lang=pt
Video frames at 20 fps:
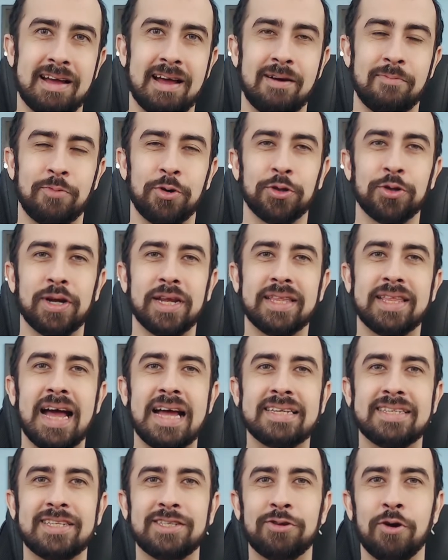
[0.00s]
A
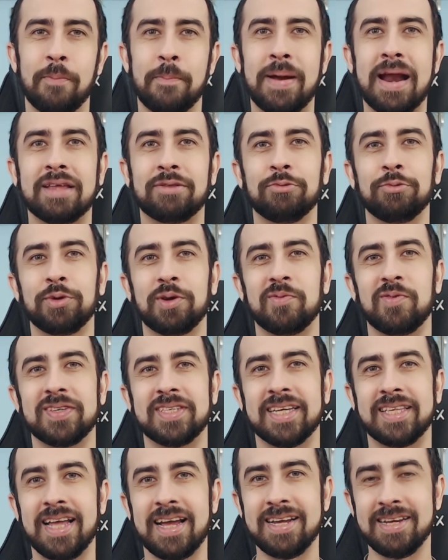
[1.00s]
oportunidade de dobrar tudo que
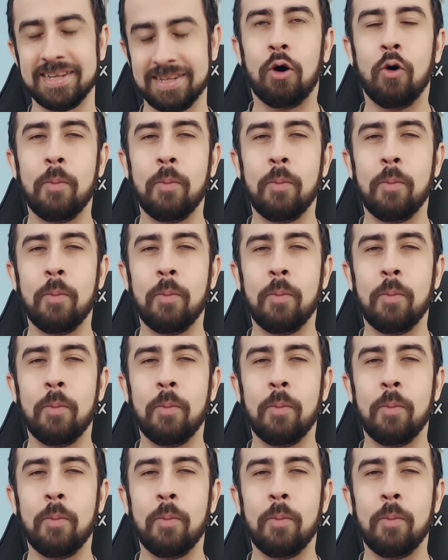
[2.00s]
você tem?